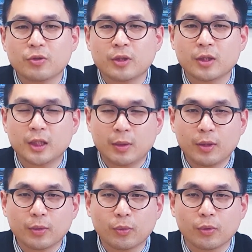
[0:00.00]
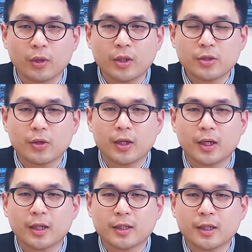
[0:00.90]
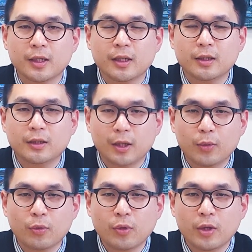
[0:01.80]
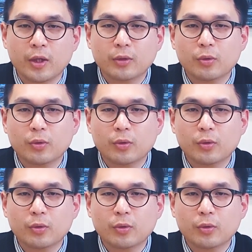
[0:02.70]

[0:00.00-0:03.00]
있는 기회도 저희가 항상 드리고